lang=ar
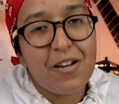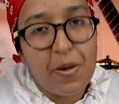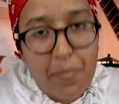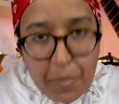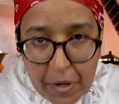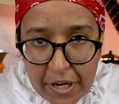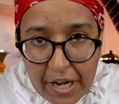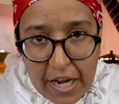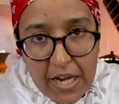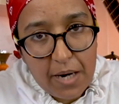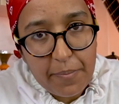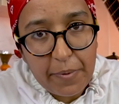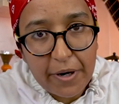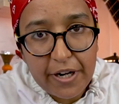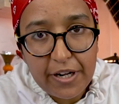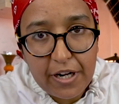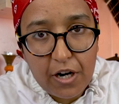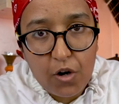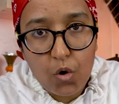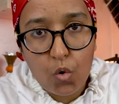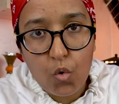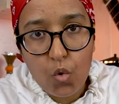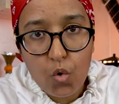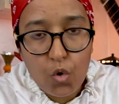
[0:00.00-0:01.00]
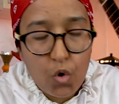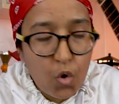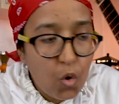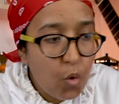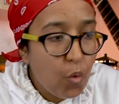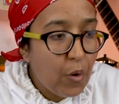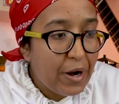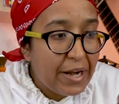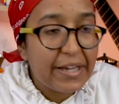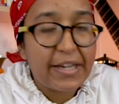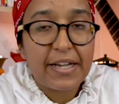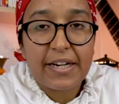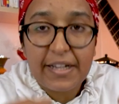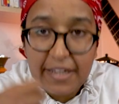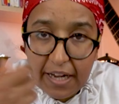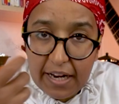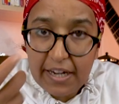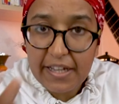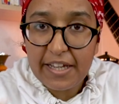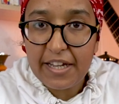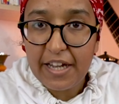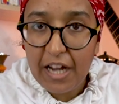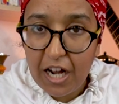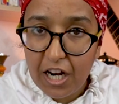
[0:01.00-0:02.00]
لا بغينا نقولوا ولكن
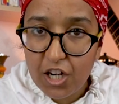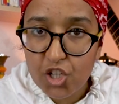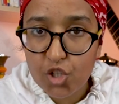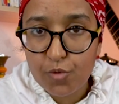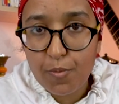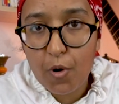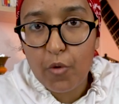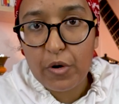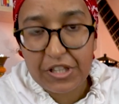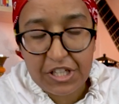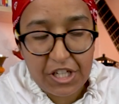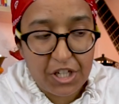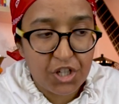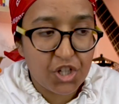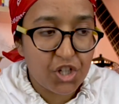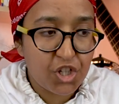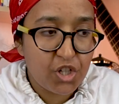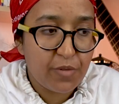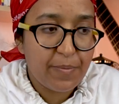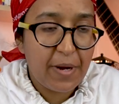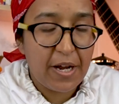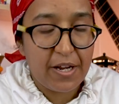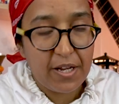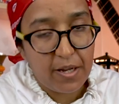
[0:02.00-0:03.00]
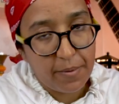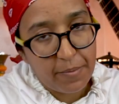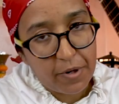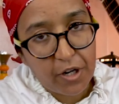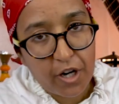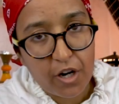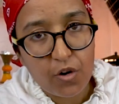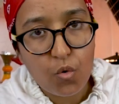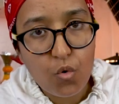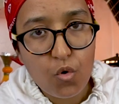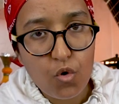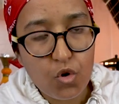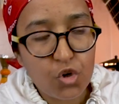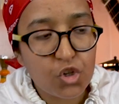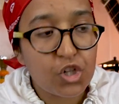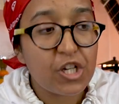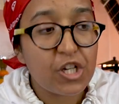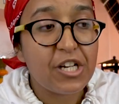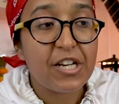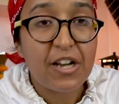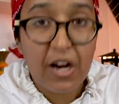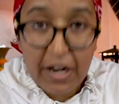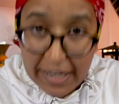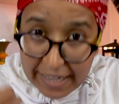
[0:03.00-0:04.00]
كان كيعالج المواضيع الاجتماعيه ما
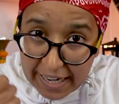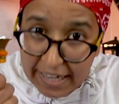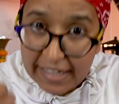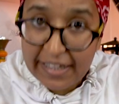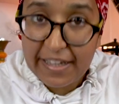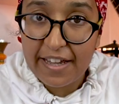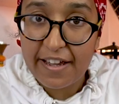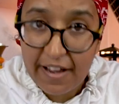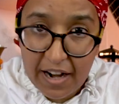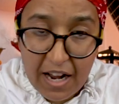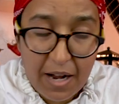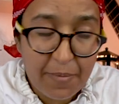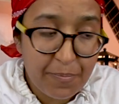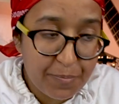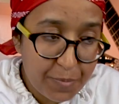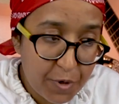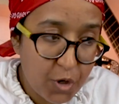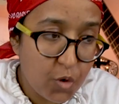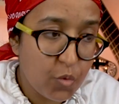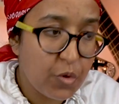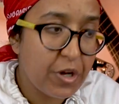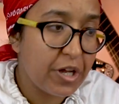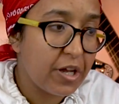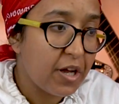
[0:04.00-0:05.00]
كنقولوش لا كان كيرابي وي